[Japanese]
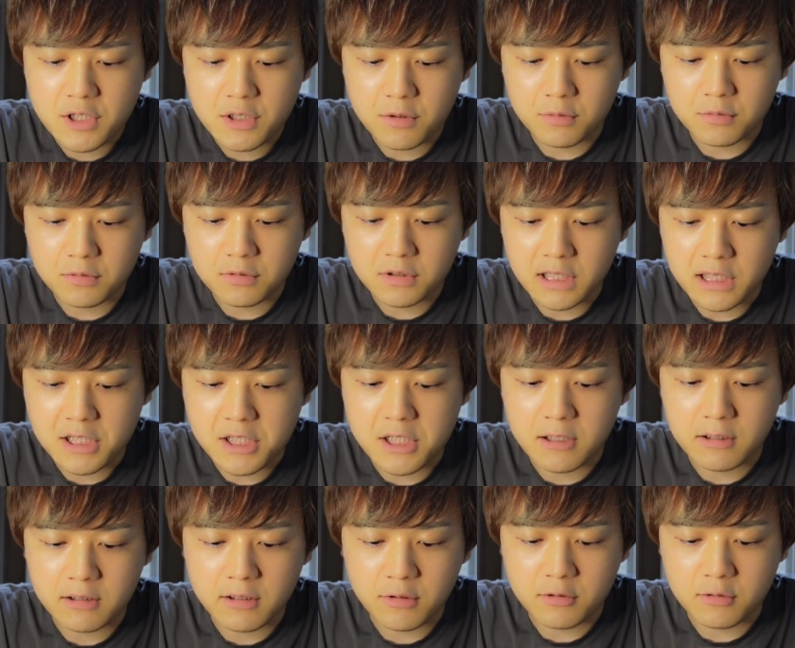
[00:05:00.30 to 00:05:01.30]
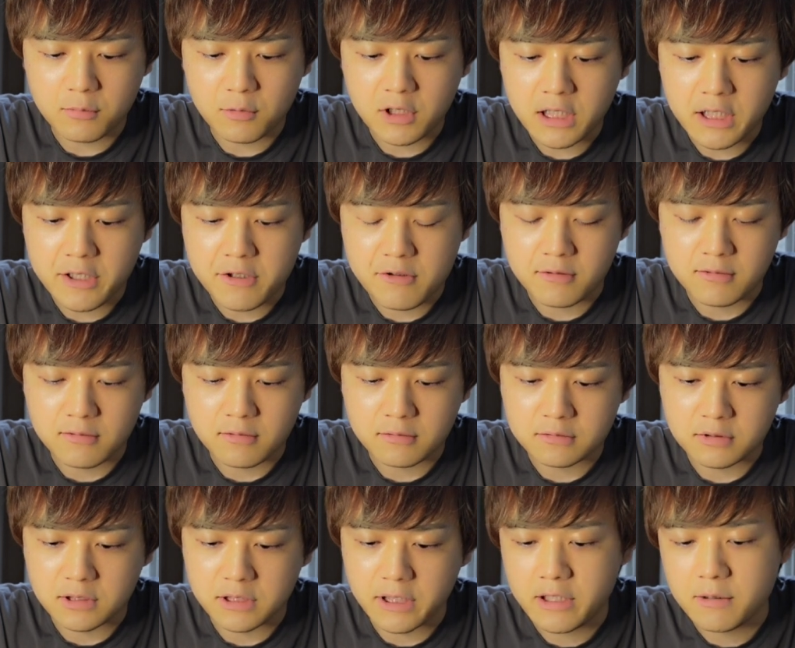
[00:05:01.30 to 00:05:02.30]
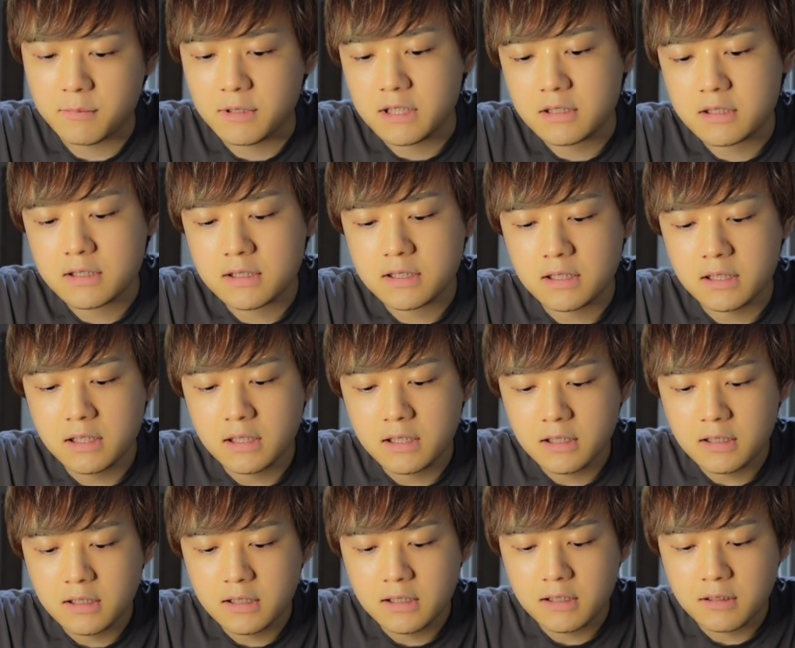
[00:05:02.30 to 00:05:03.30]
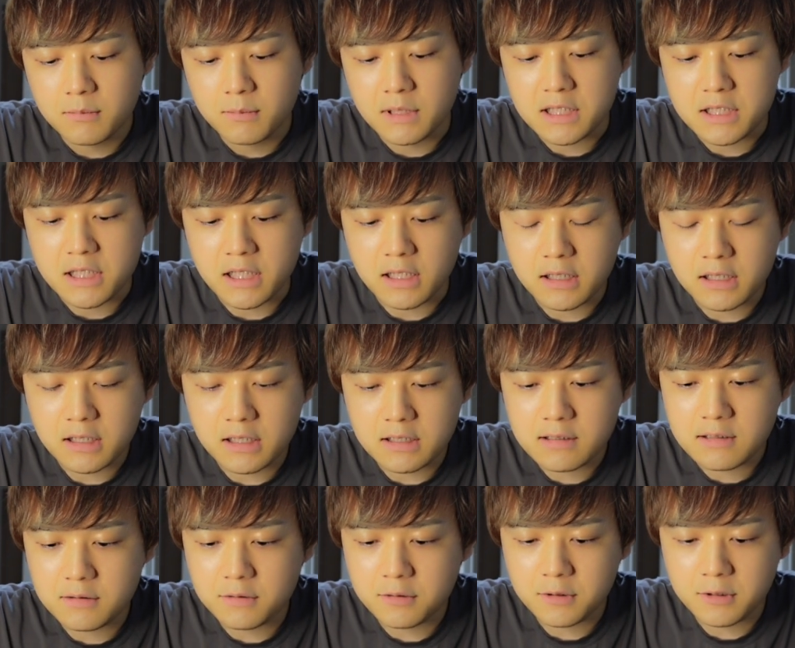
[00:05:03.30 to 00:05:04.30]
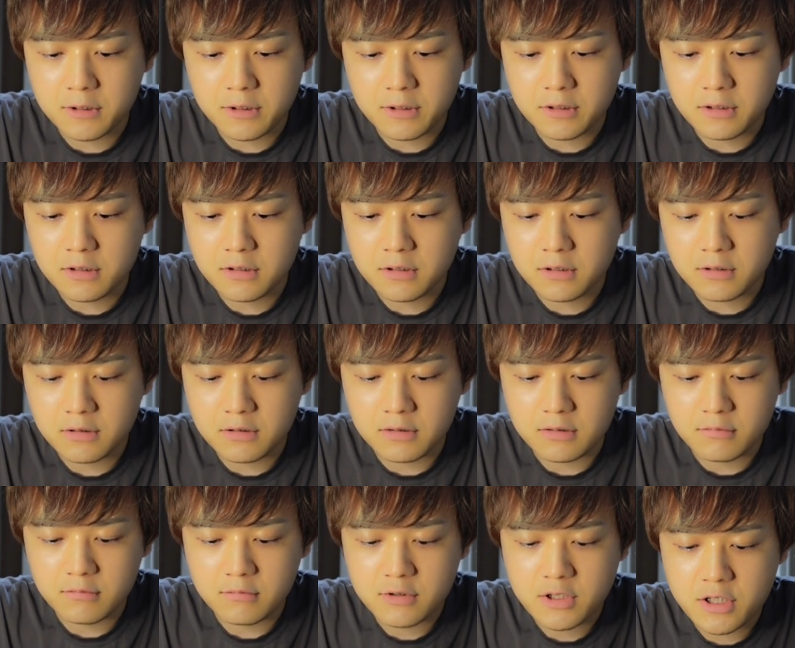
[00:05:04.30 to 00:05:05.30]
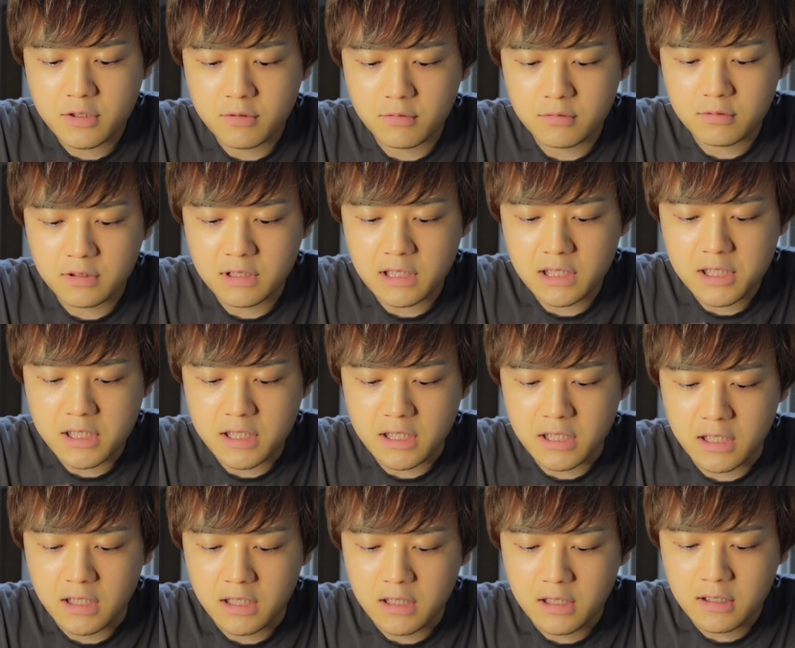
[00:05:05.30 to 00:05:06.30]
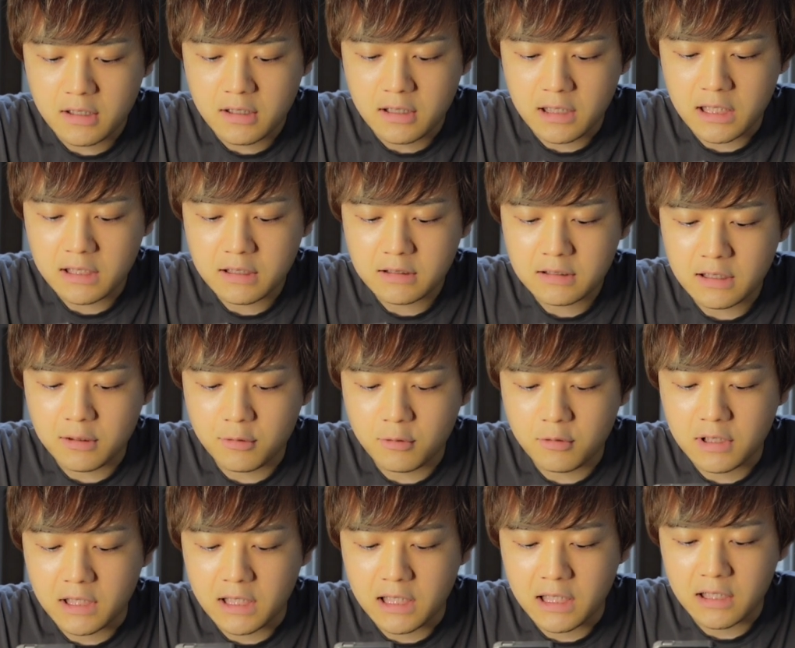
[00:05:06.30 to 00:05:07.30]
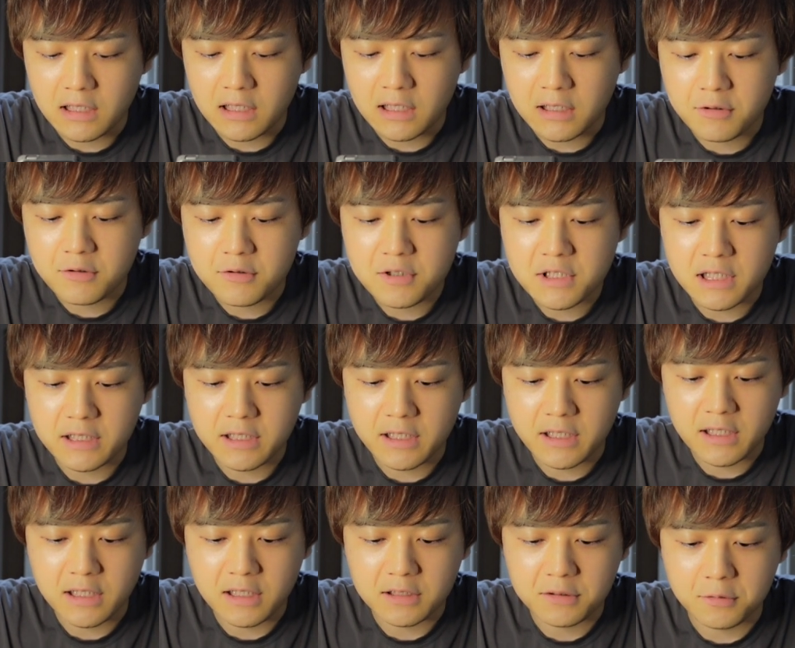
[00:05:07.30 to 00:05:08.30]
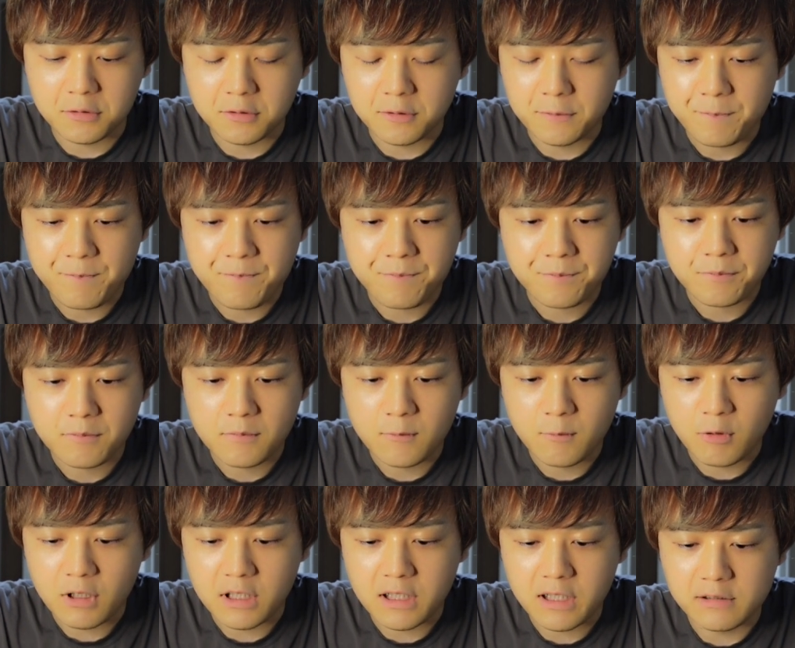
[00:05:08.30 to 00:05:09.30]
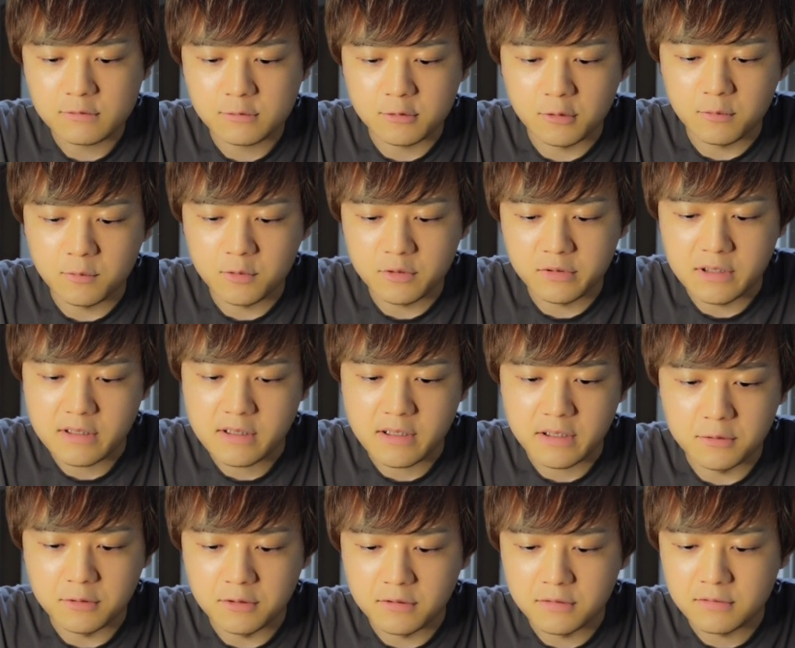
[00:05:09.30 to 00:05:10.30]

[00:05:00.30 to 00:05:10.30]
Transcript: ち込んなしっていうのも解除することができます。まあ若干その落ち込んなしあった方が楽じゃねえ派と分かれると思うんですけど、